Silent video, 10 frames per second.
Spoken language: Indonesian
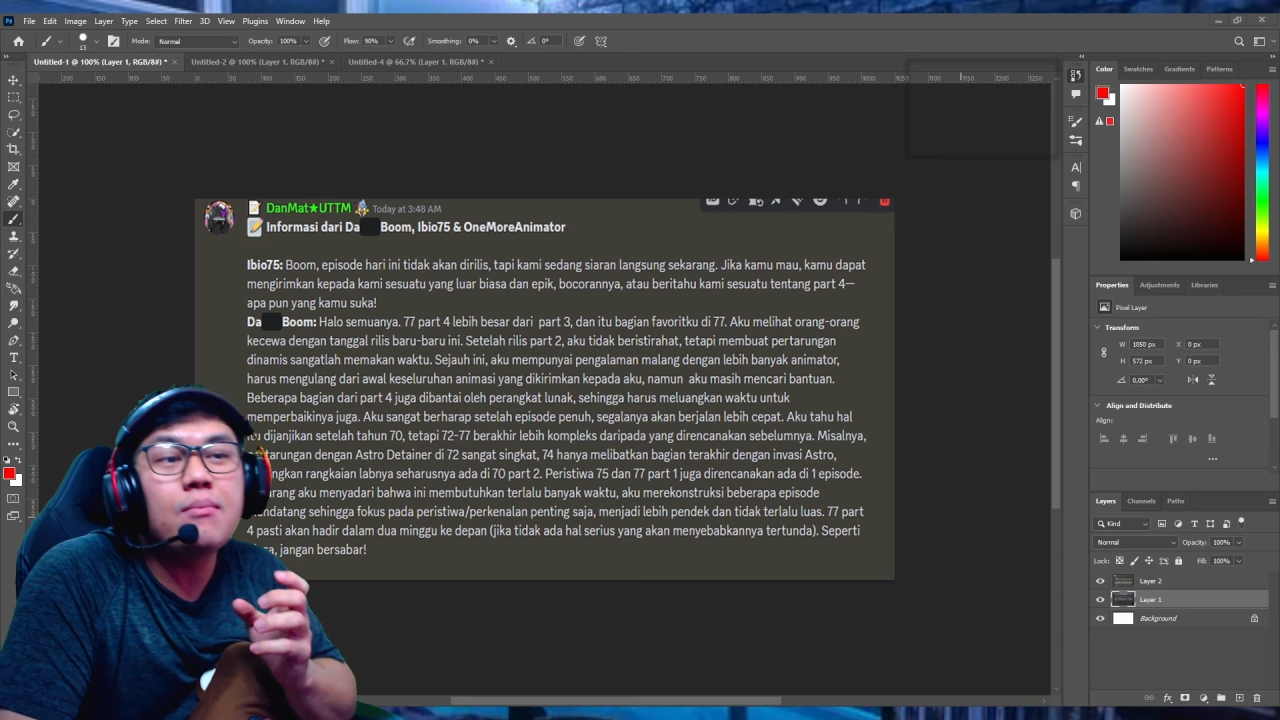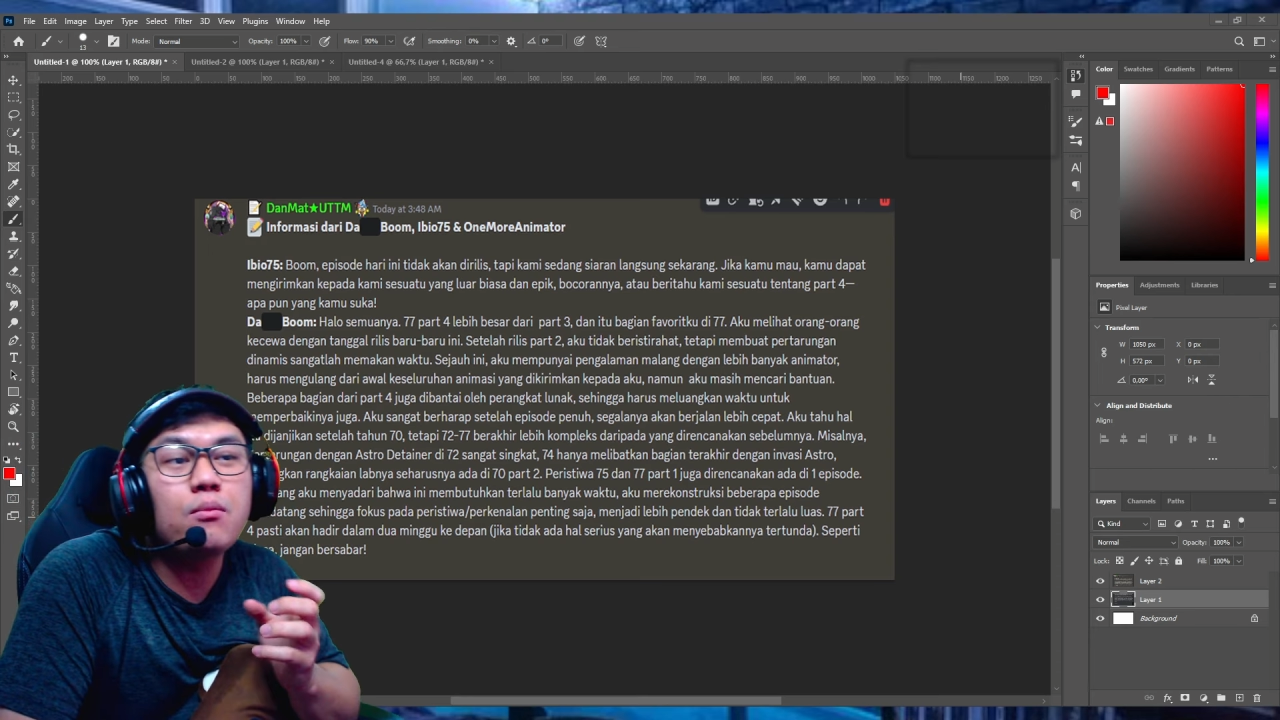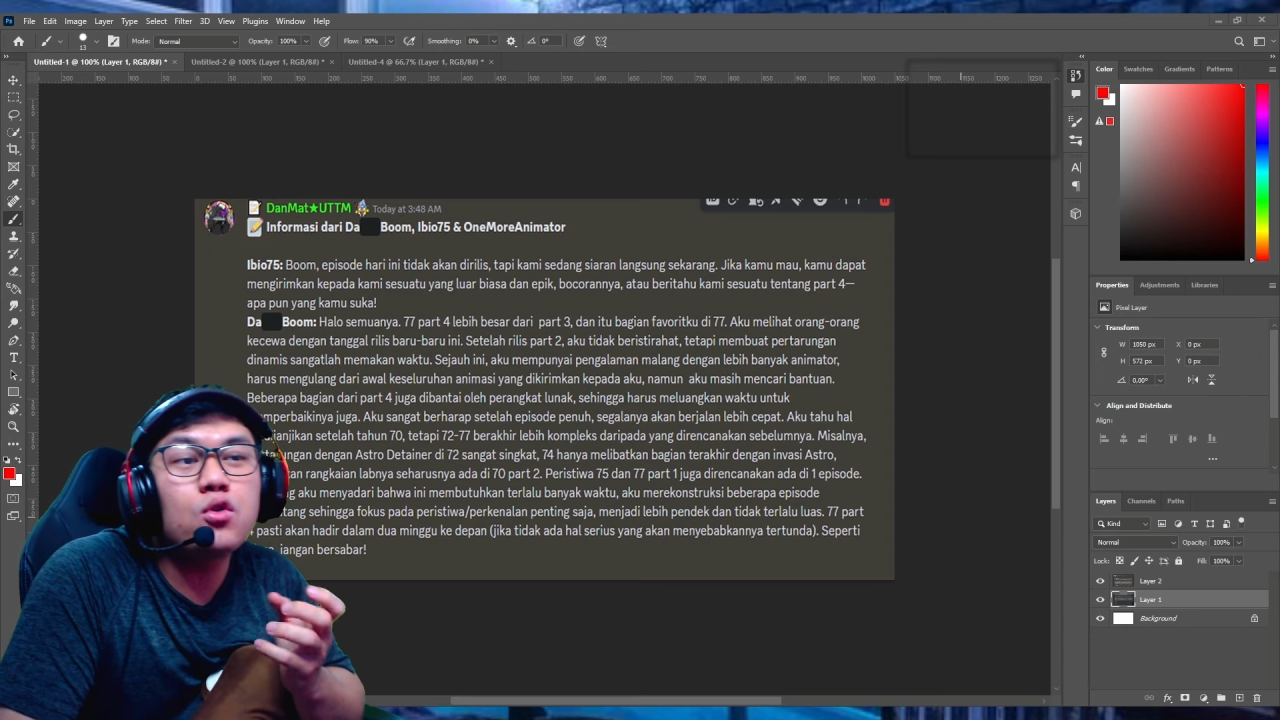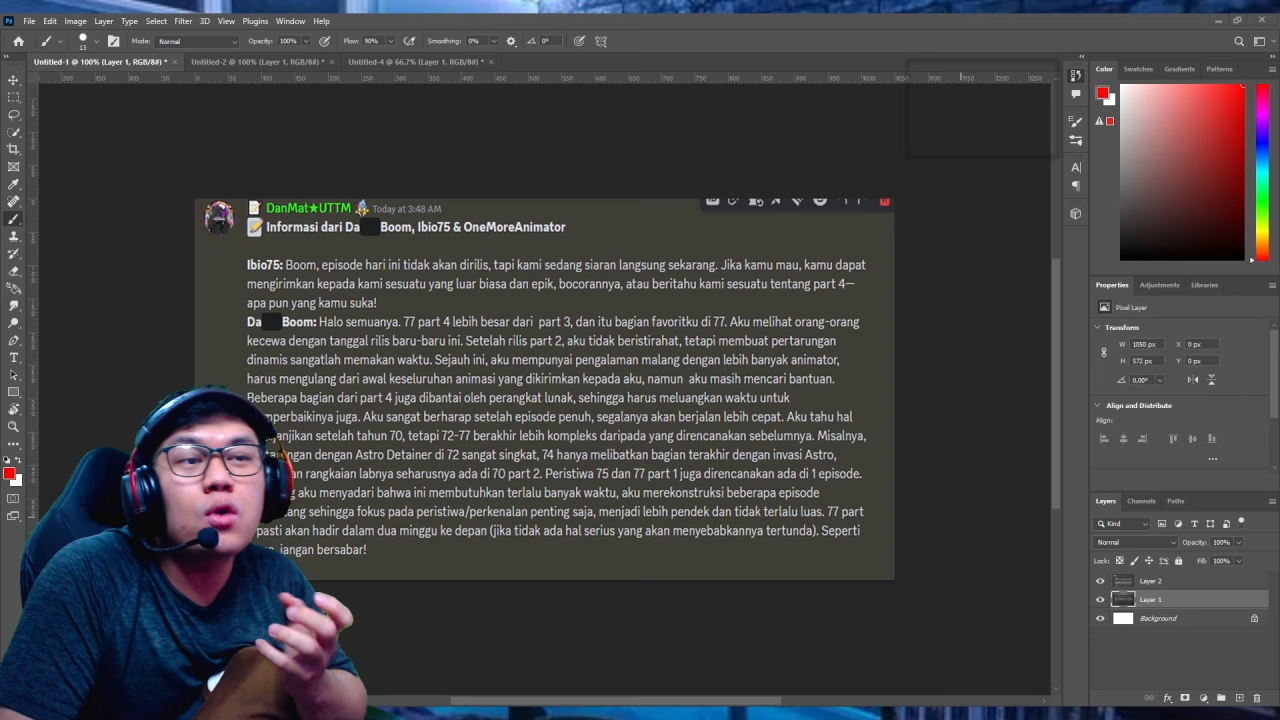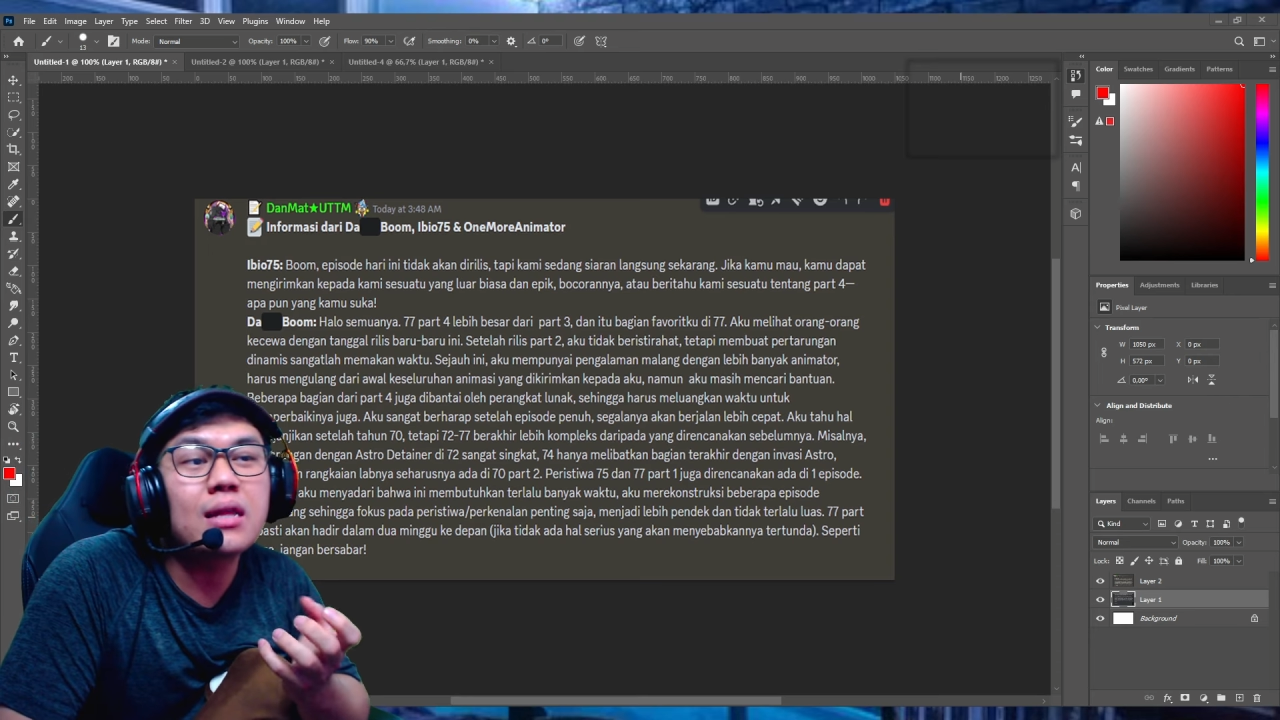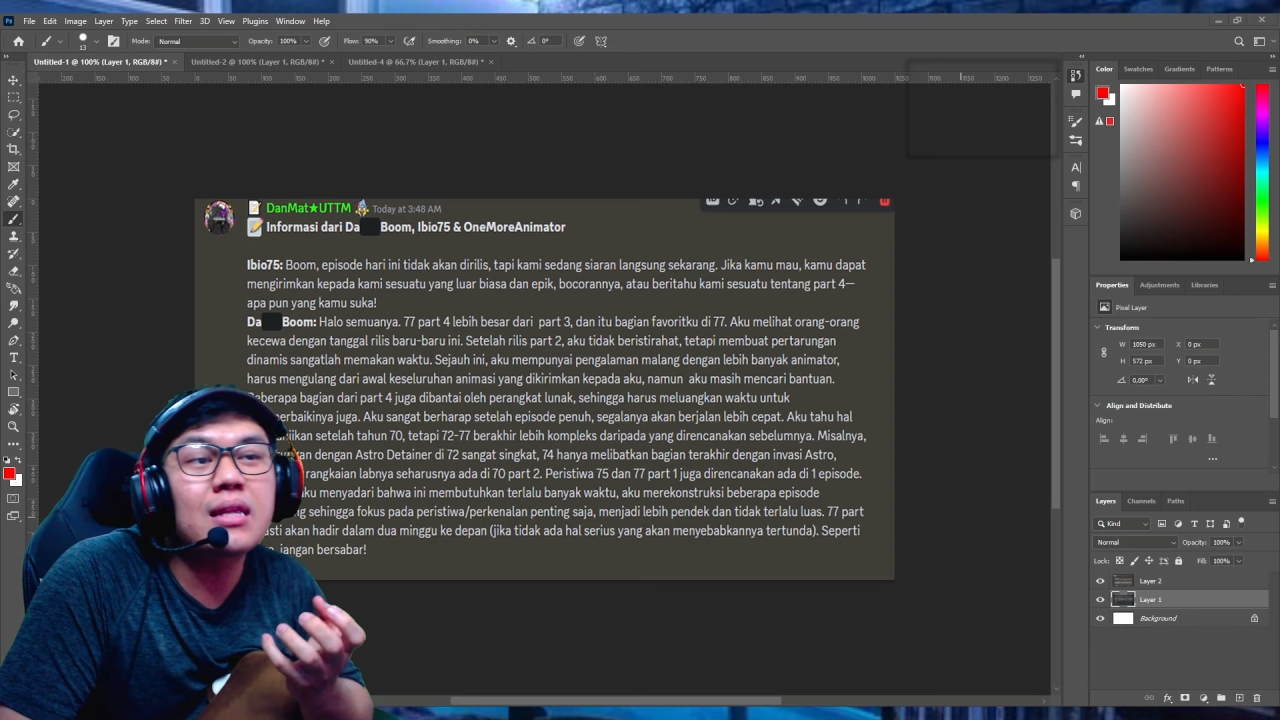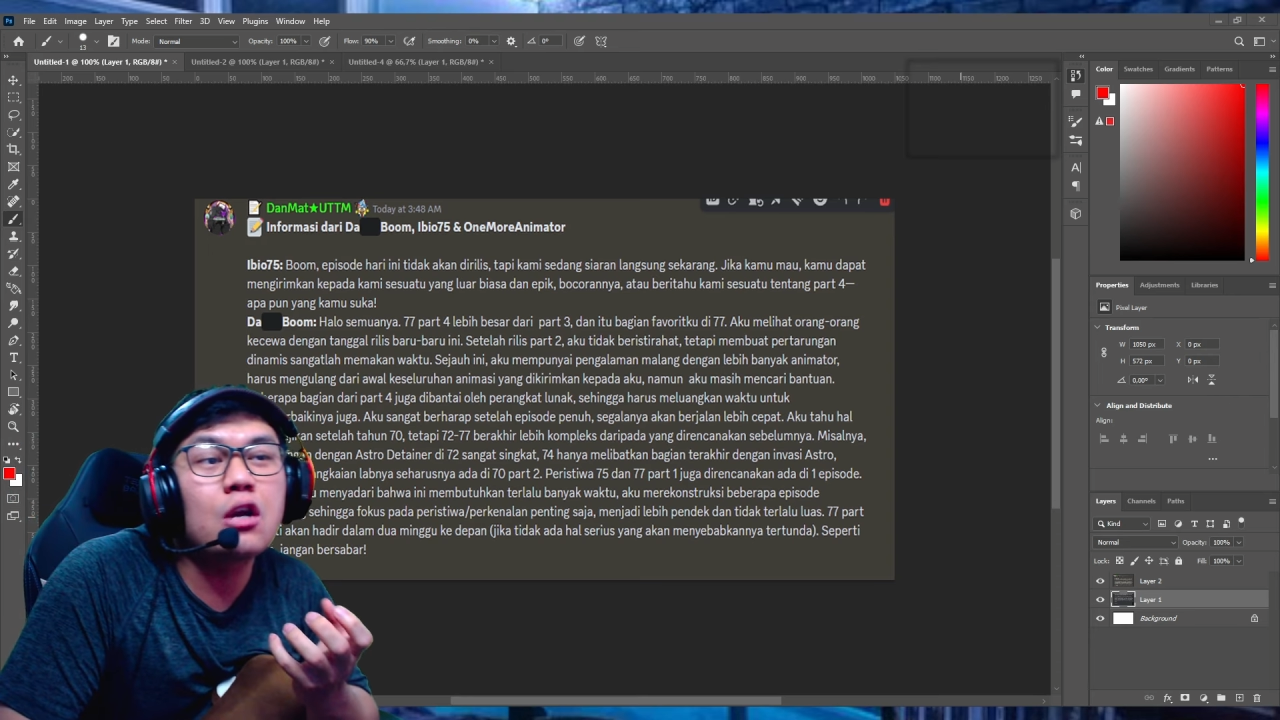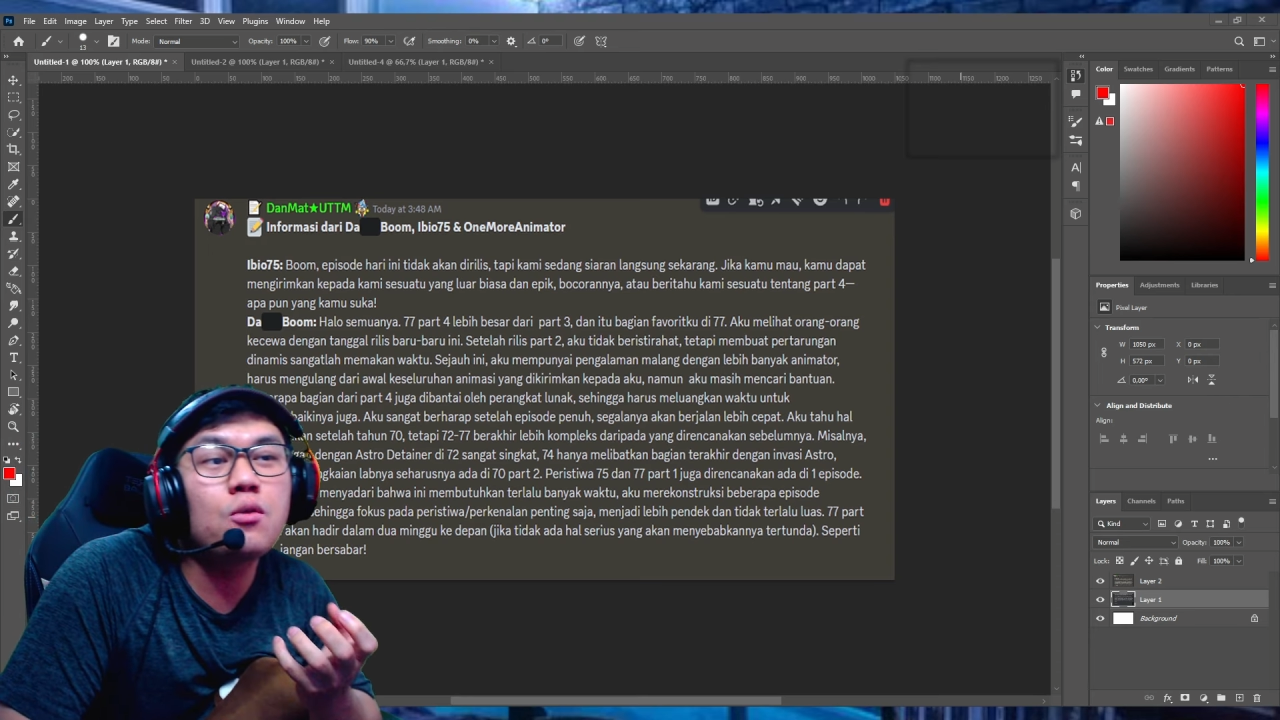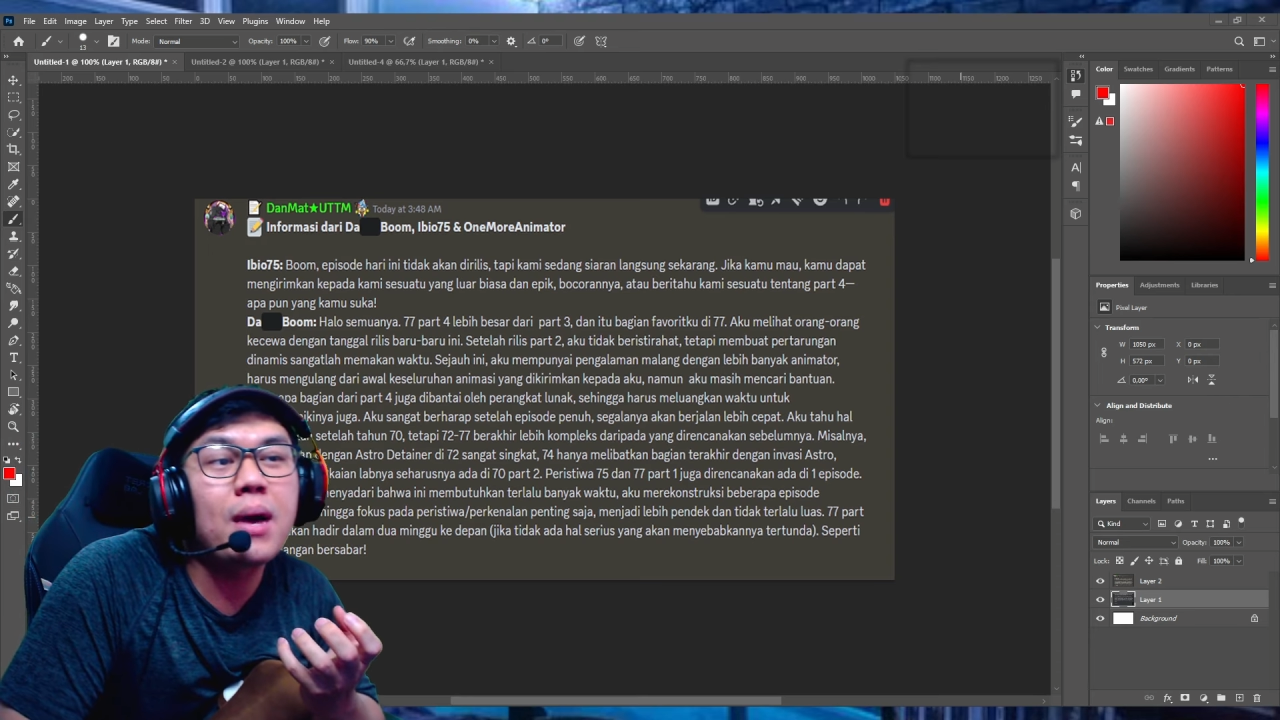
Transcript: membutuhkan terlalu